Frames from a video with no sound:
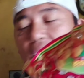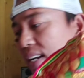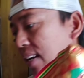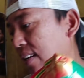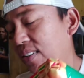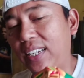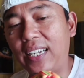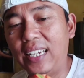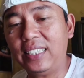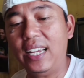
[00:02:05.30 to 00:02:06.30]
ya oke okay
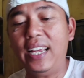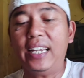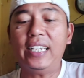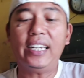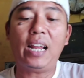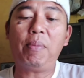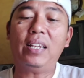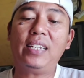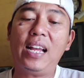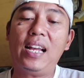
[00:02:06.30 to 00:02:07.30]
guys ini
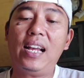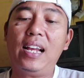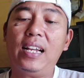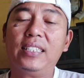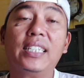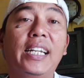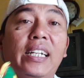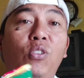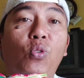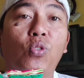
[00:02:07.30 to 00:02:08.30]
namanya
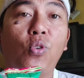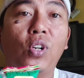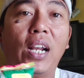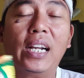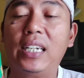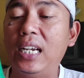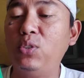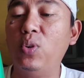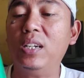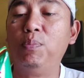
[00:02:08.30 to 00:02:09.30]
snack guntur harga
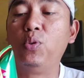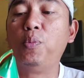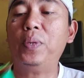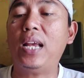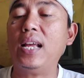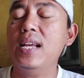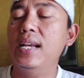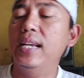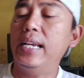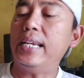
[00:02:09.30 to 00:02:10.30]
Rp2.000
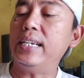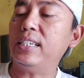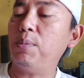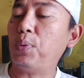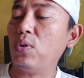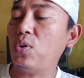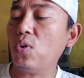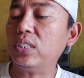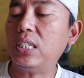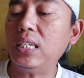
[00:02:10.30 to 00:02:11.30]
ini
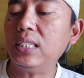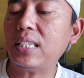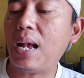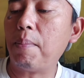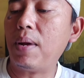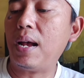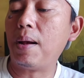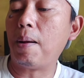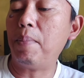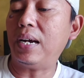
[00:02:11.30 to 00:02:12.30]
diproduksi
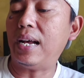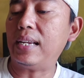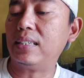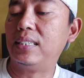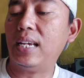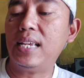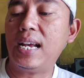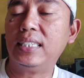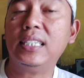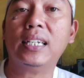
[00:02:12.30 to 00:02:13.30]
sama Mekar Jaya
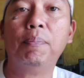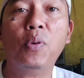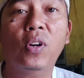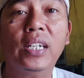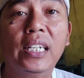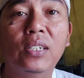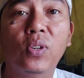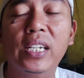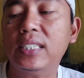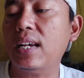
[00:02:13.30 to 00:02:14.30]
Cirebon
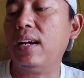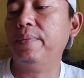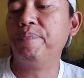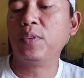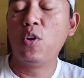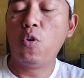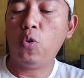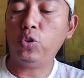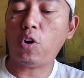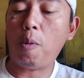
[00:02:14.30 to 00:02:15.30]
Indonesia
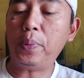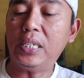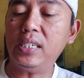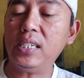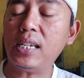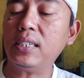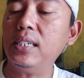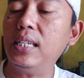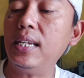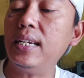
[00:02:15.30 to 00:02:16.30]
untuk kopisinya
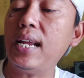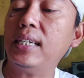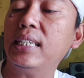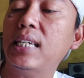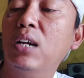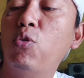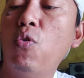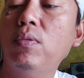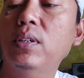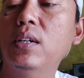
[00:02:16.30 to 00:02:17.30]
sendiri ini ada
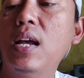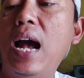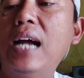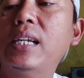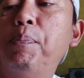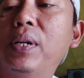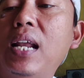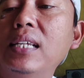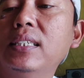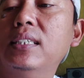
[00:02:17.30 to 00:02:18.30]
jagung ada
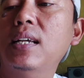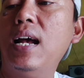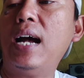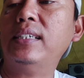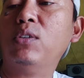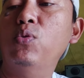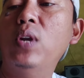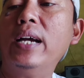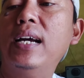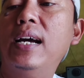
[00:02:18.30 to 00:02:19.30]
beras ada
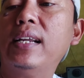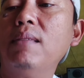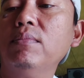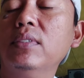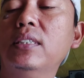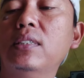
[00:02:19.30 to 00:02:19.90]
gula garam